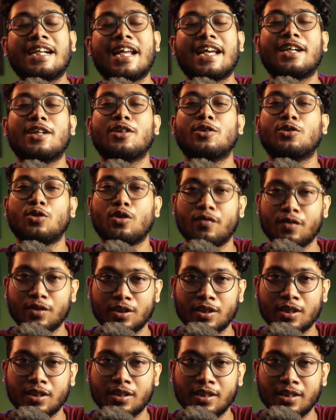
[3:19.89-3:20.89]
টাইগার
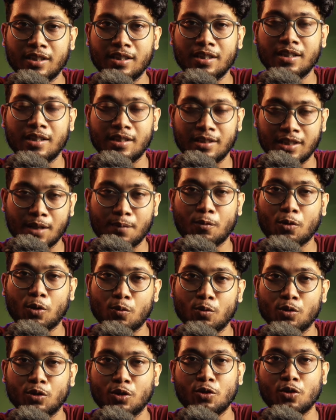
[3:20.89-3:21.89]
শ্রফের সাথে তার
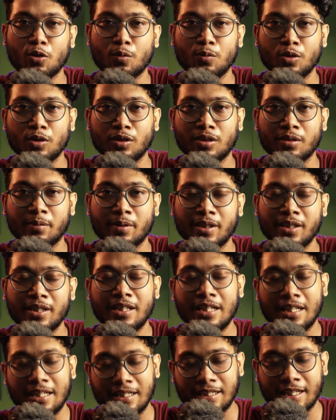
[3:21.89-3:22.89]
পরবর্তী ছবি হতে পারে
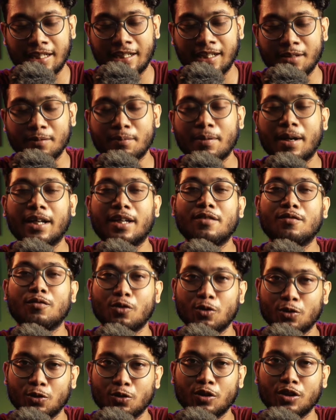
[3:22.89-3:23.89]
দেখার বাগি
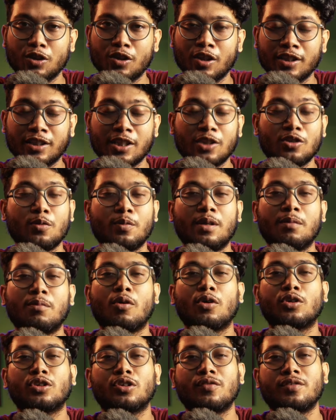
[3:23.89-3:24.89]
ফোর যদি হয় সেই ছবিটা
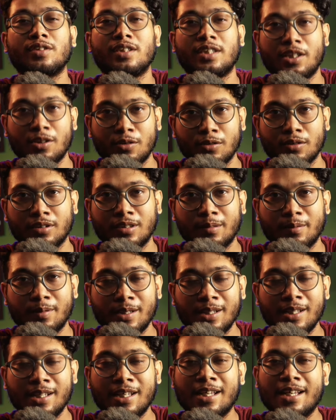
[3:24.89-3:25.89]
বক্স অফিসে কী করতে
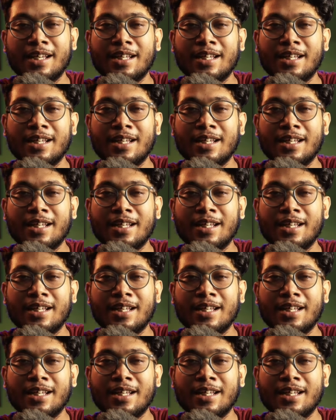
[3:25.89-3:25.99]
পারে